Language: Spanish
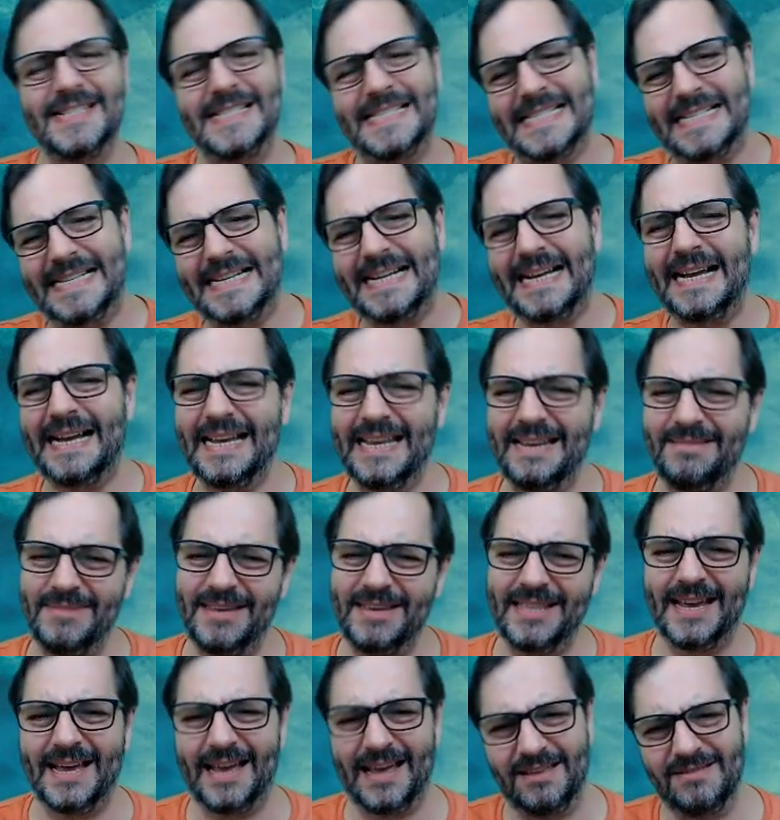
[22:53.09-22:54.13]
ay, me he
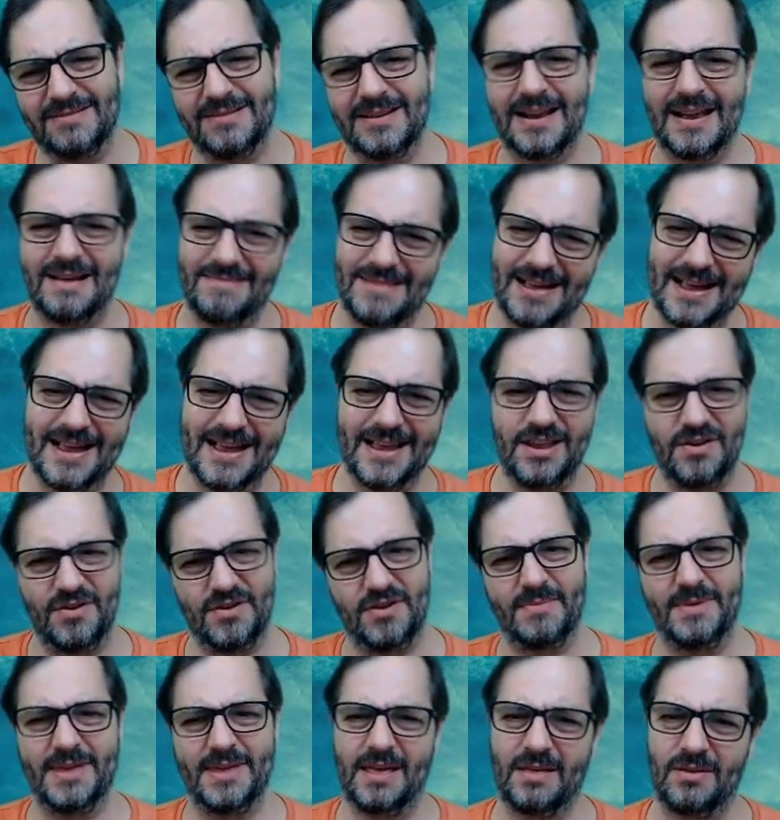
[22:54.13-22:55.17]
dejado el caballo, no
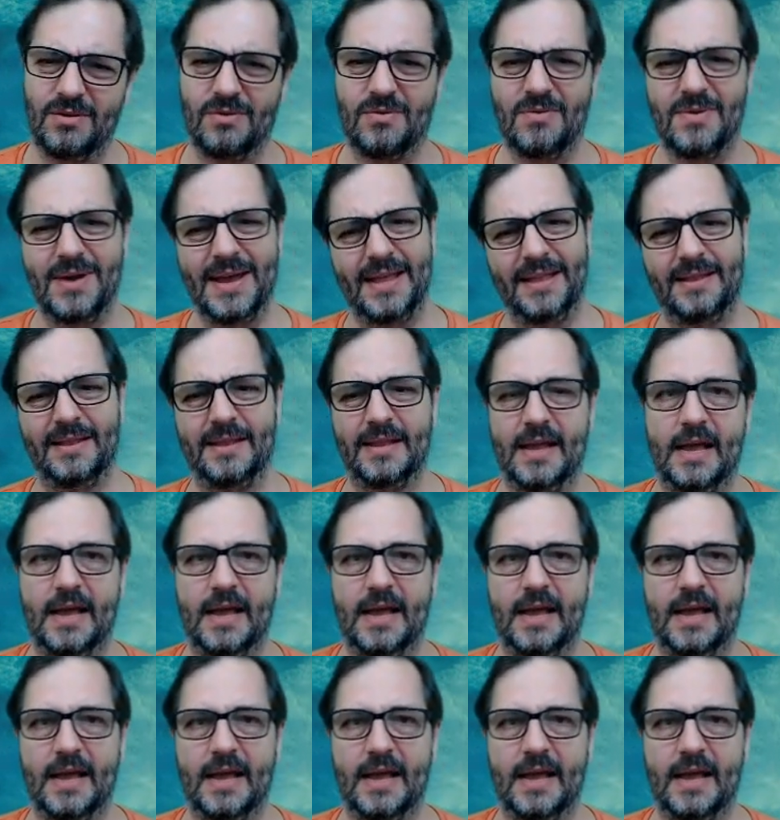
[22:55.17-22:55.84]
me he dado cuenta.